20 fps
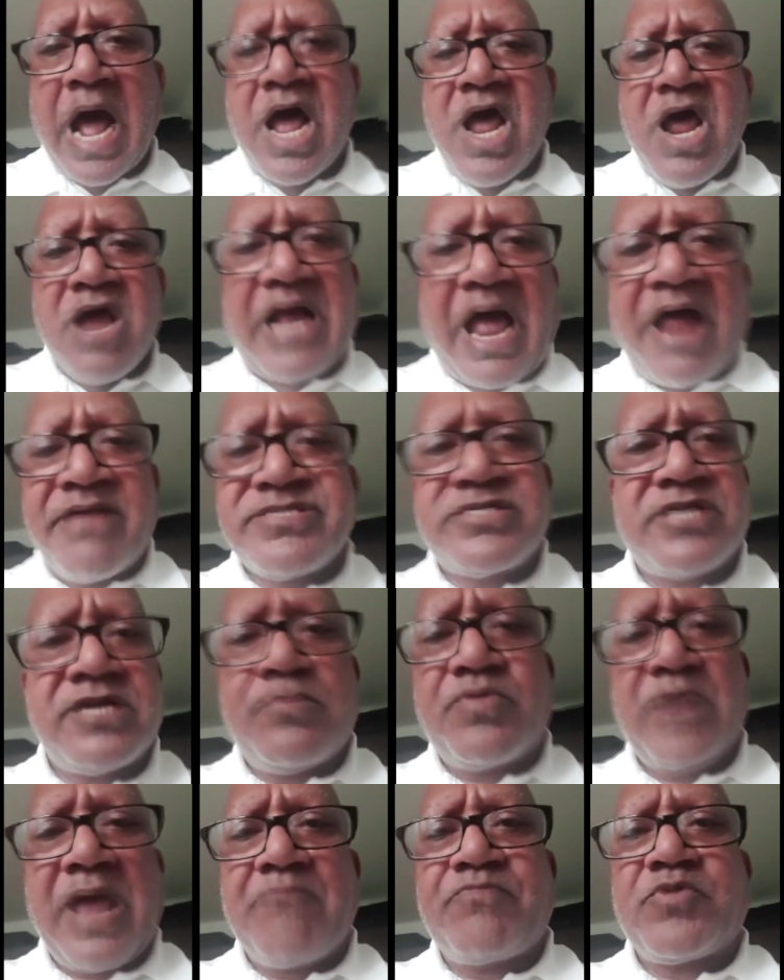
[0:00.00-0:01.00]
এডিটর আছে
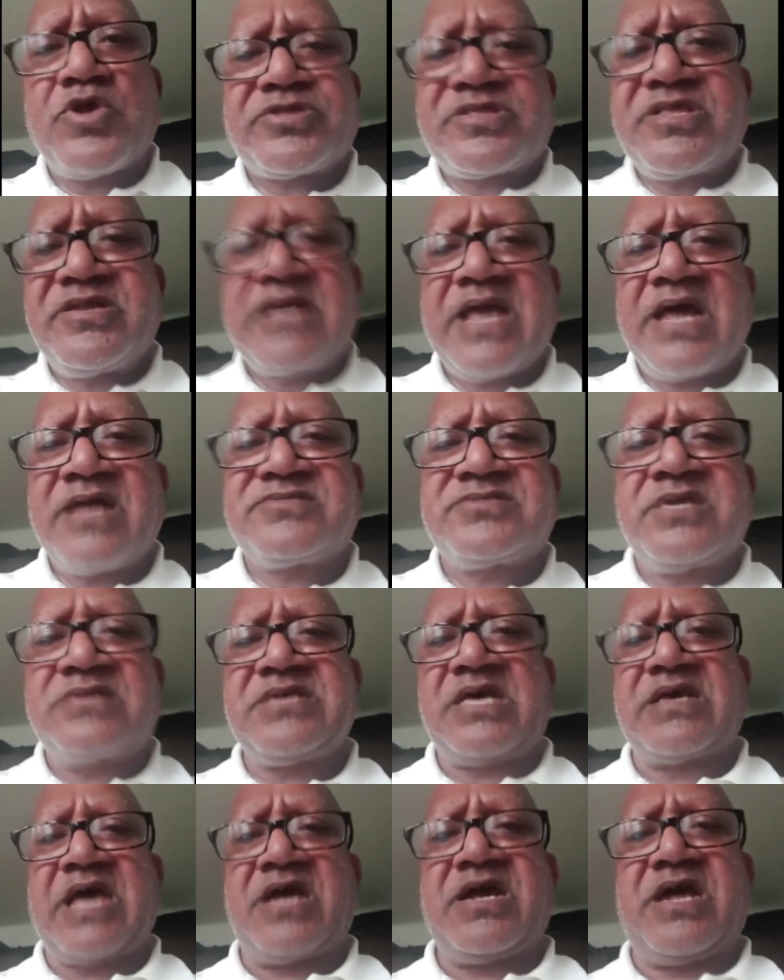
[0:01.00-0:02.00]
সোয়ার
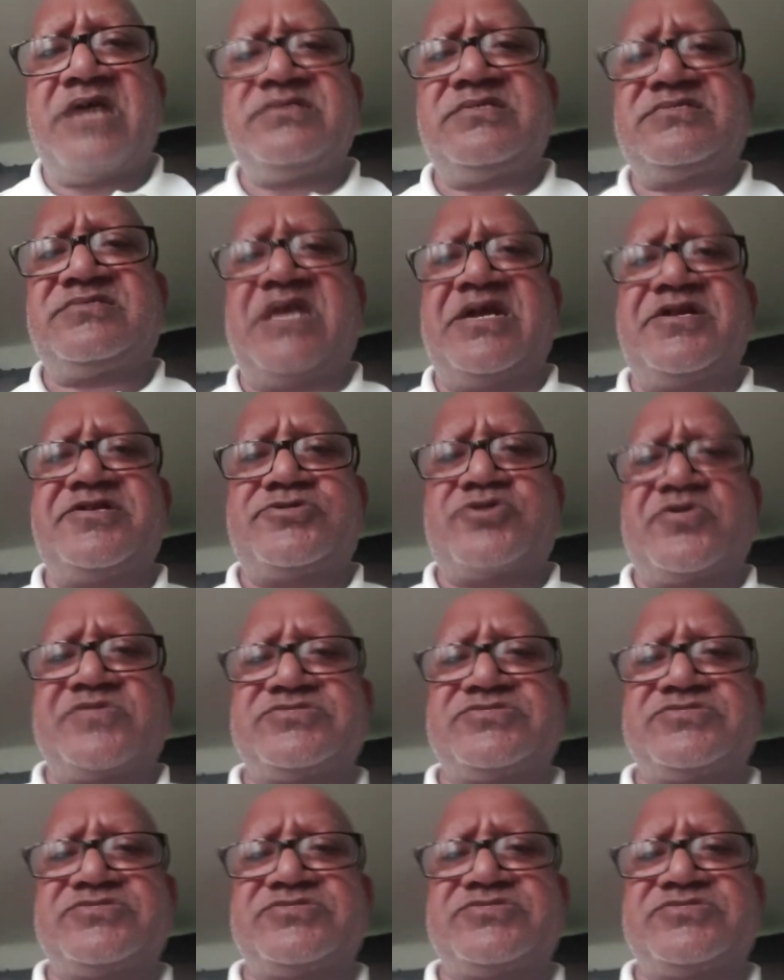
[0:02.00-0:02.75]
কমিউনিস্ট পার্টি